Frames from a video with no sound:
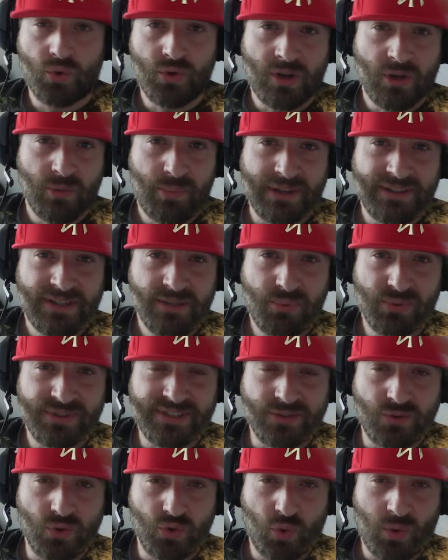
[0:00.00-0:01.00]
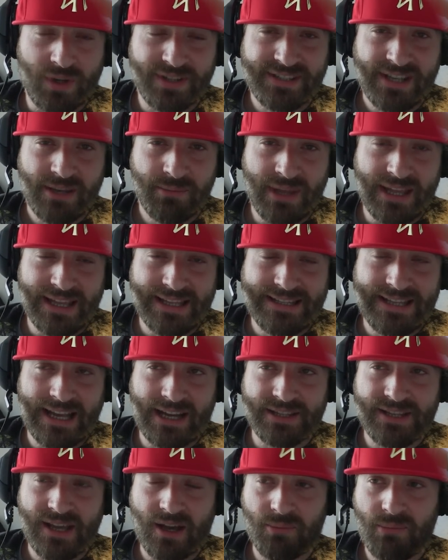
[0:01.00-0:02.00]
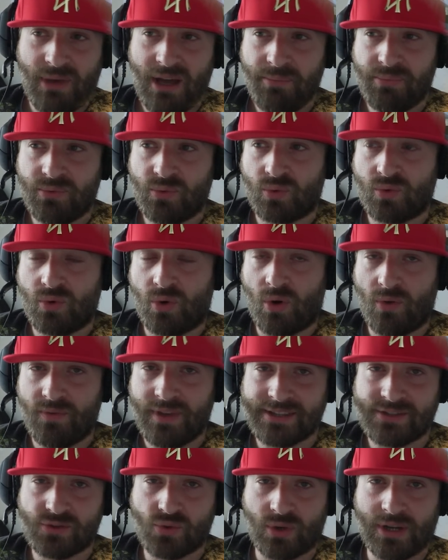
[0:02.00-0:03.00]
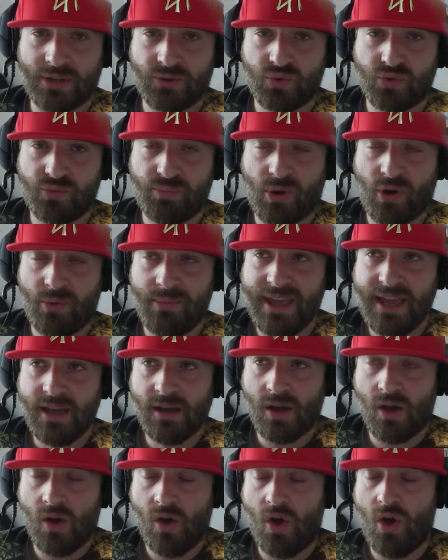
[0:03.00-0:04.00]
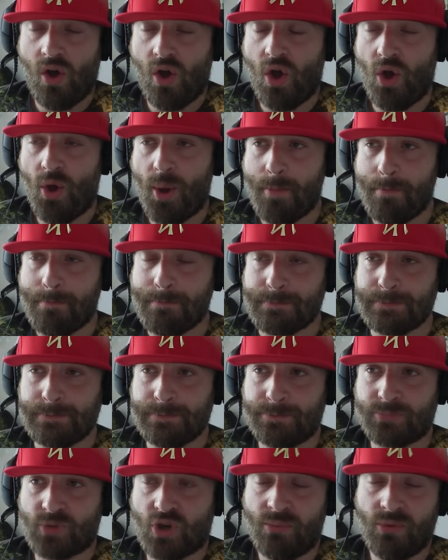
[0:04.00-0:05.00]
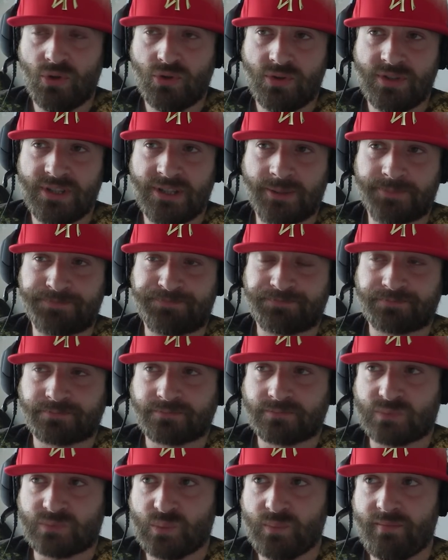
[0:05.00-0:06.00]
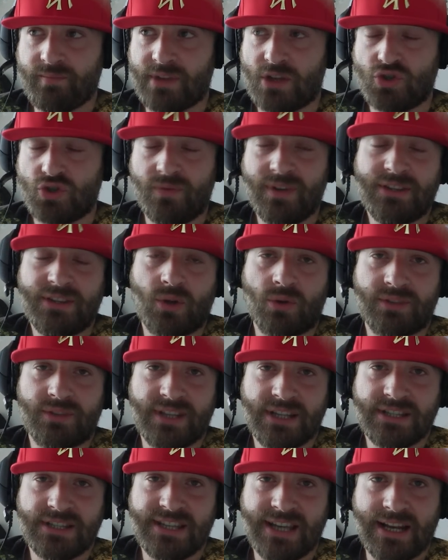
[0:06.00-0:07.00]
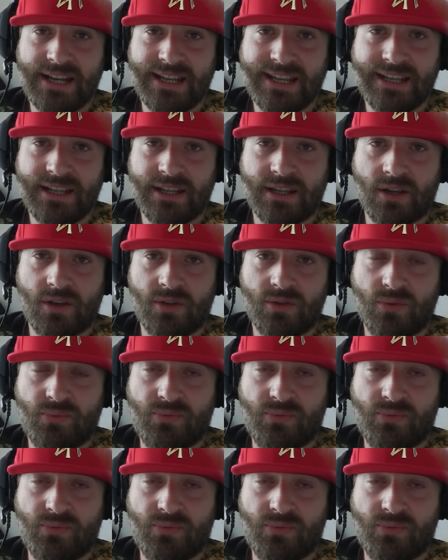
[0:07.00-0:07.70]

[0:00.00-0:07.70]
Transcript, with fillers: on est reparti pour cette troisième et dernière map, donc on revient sur la toute première. Euh, comment te dire je vais tenter d'y aller de